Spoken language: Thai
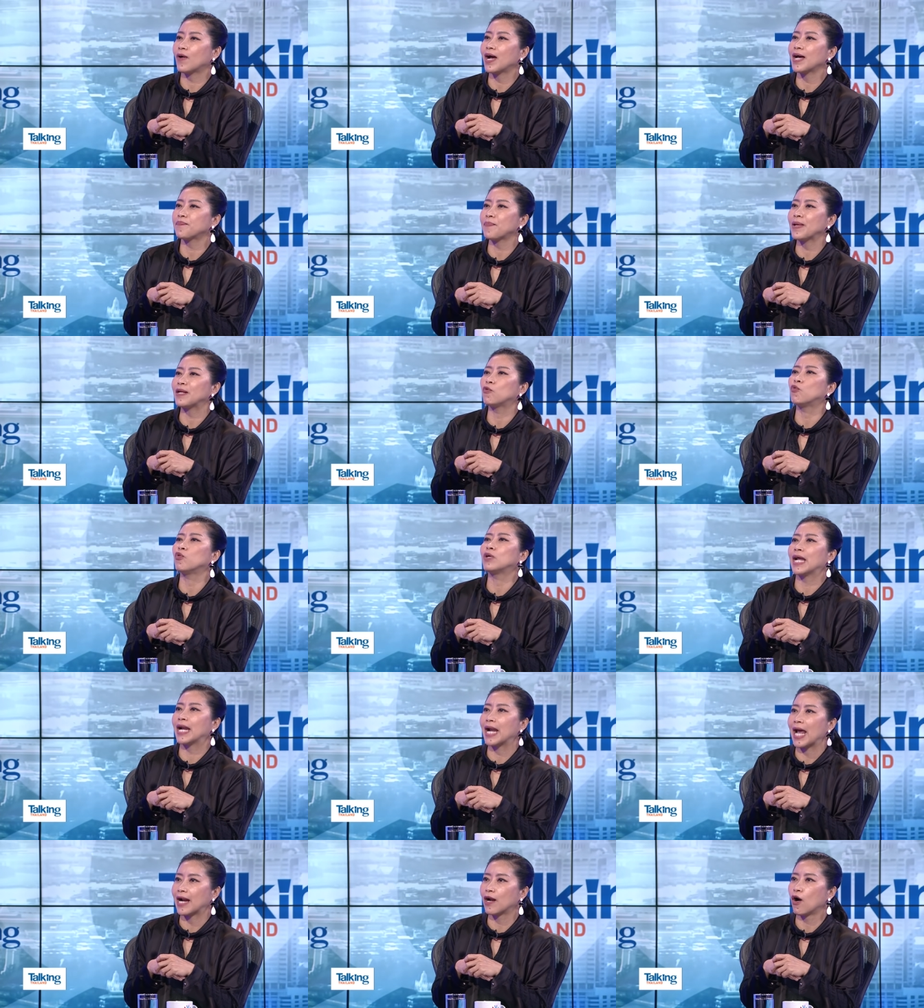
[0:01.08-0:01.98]
ว่าเป็นคุณธ
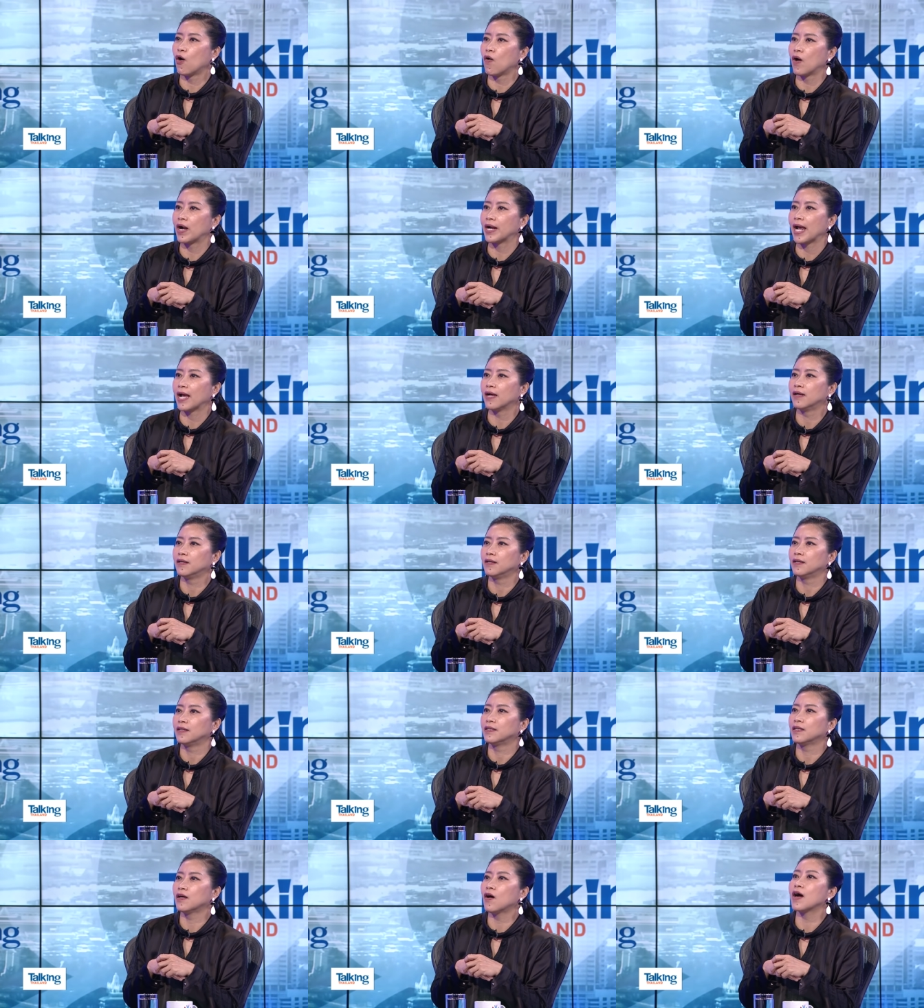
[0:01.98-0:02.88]
นาธรอ่ะ
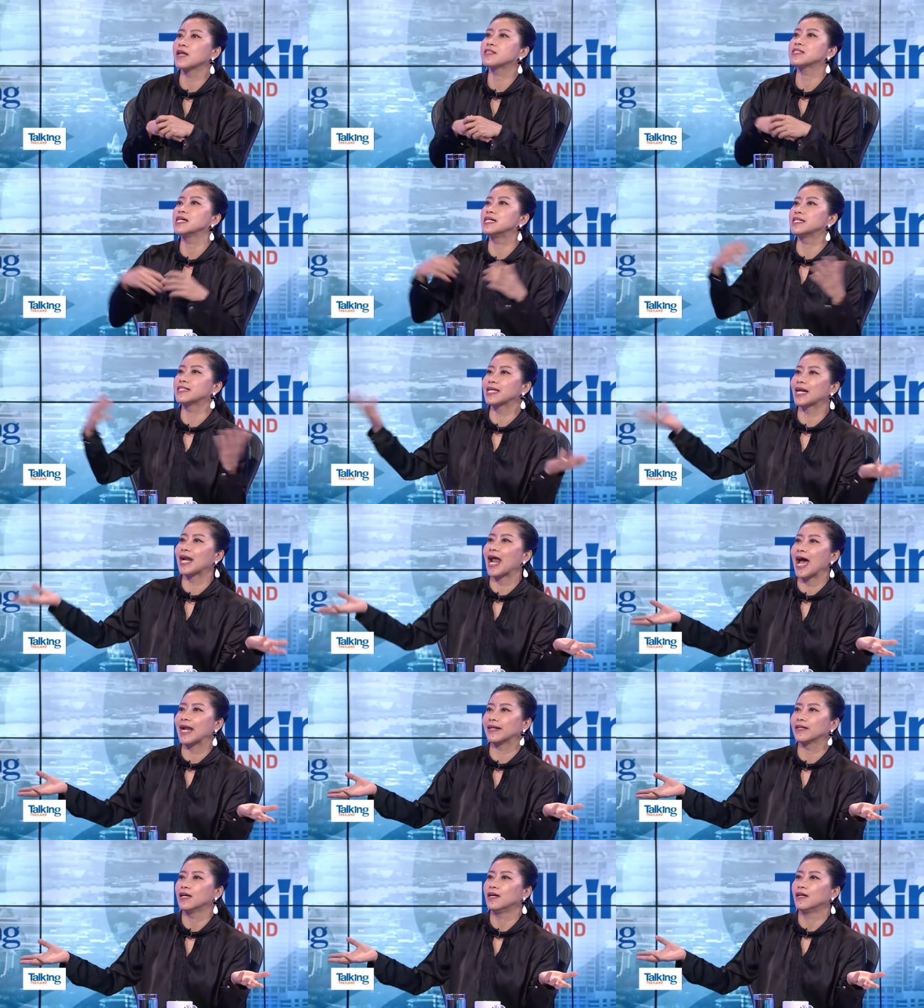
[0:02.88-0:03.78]
ก็เจิดจลา
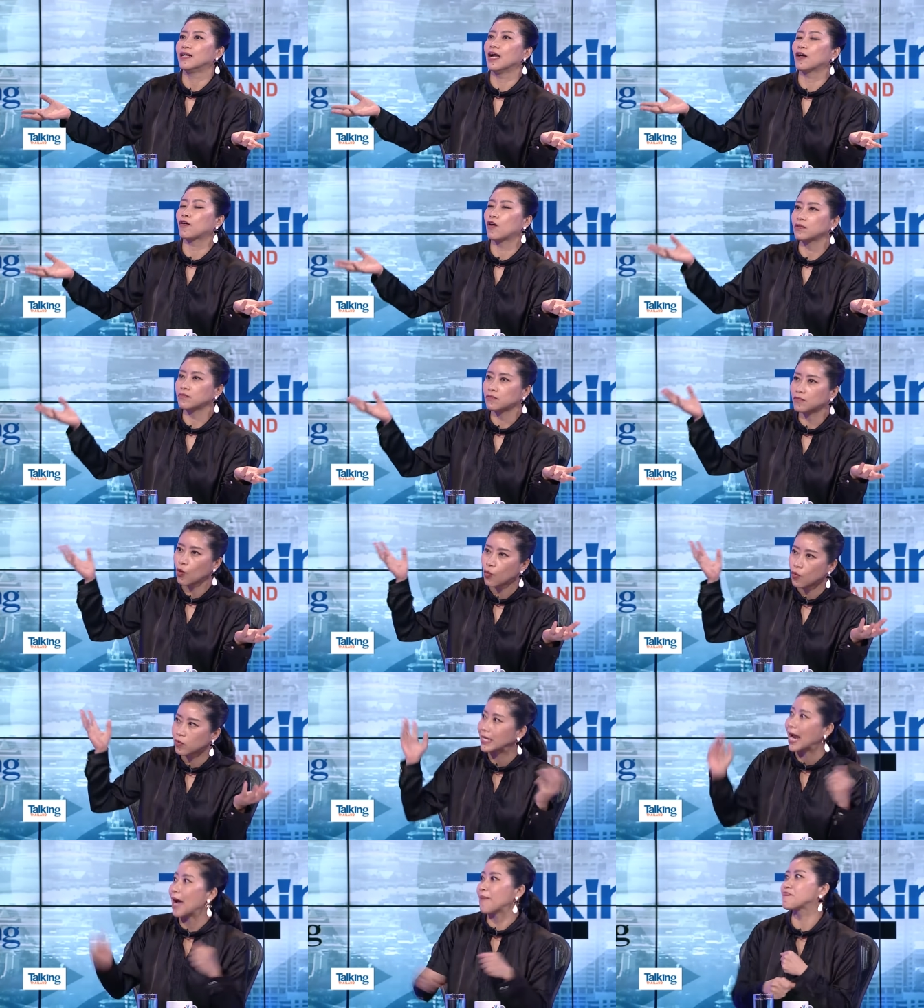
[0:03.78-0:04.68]
ดแล้วก็ถู
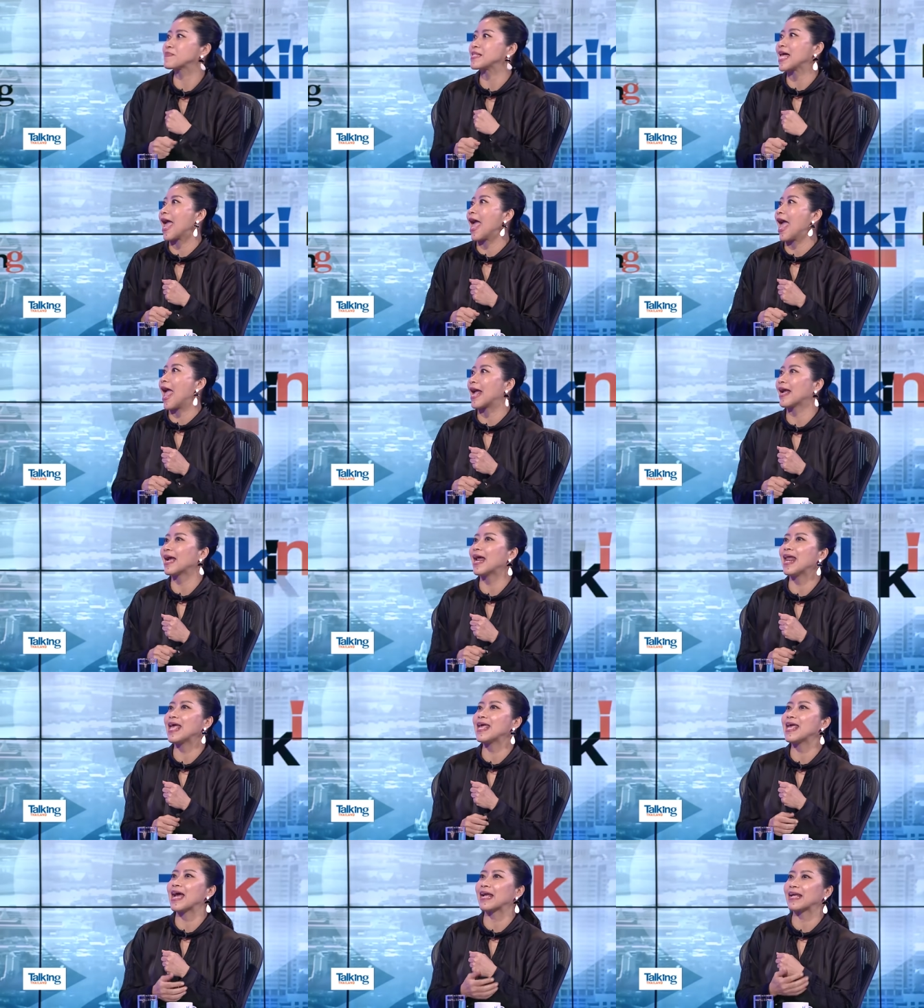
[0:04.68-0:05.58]
กดับแสงอะ
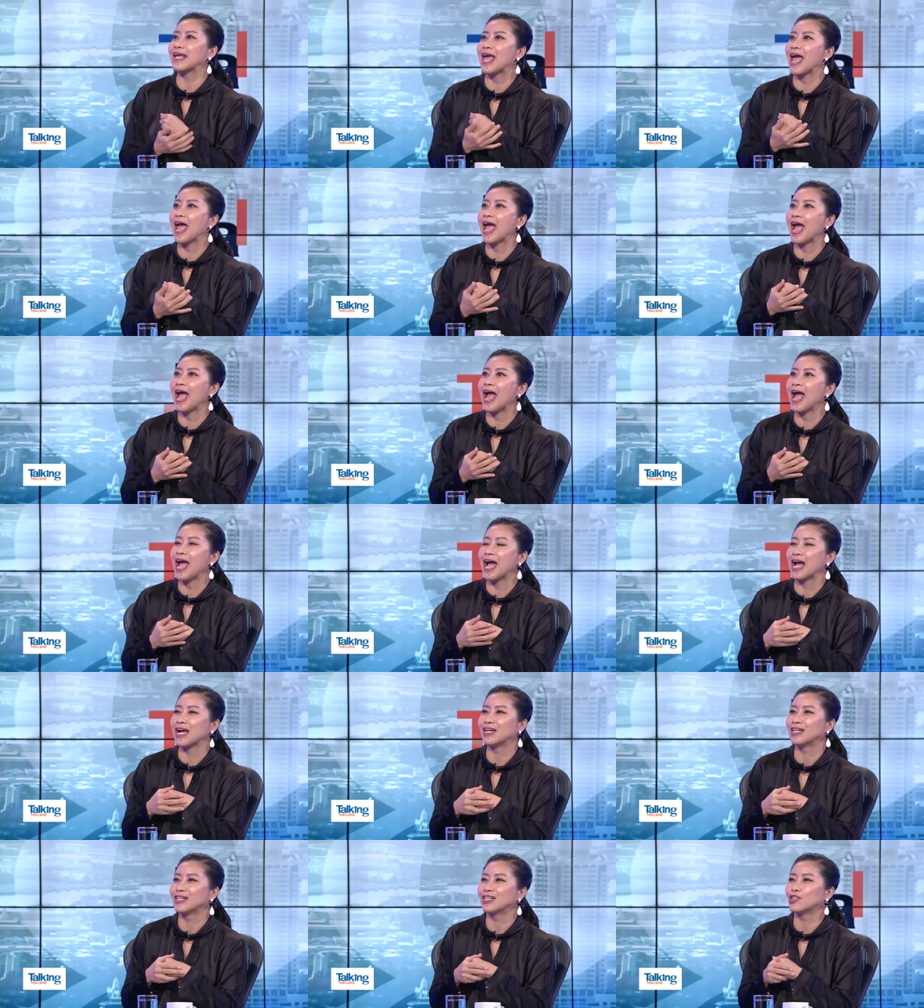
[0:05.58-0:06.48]
ไรอย่างเงี้ยมันก็
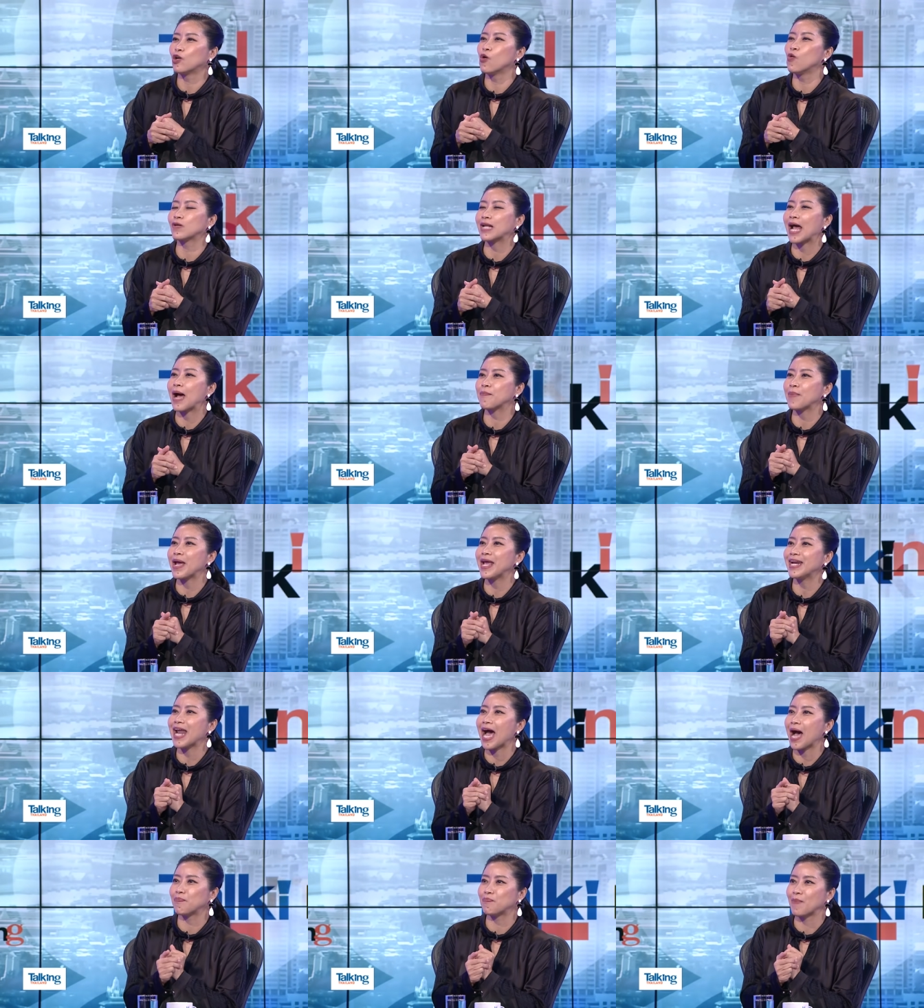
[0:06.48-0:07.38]
ไม่ใช่เพราะดาวดับ
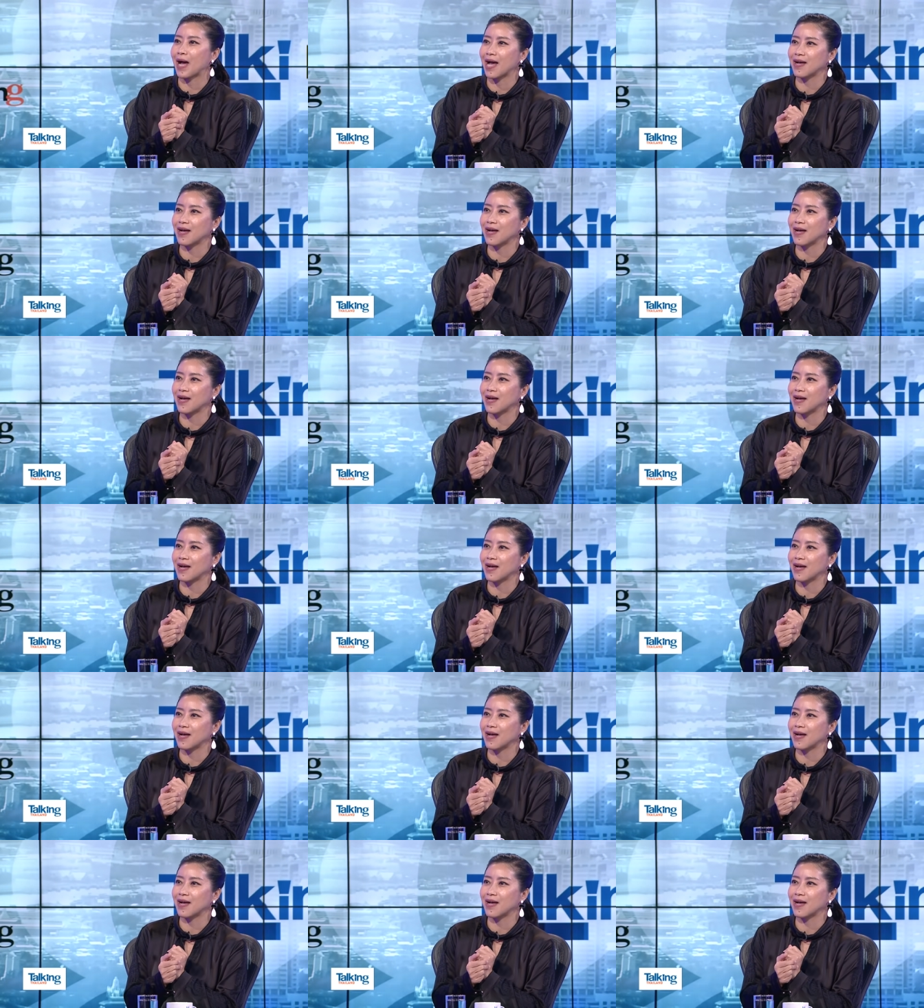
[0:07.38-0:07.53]
ม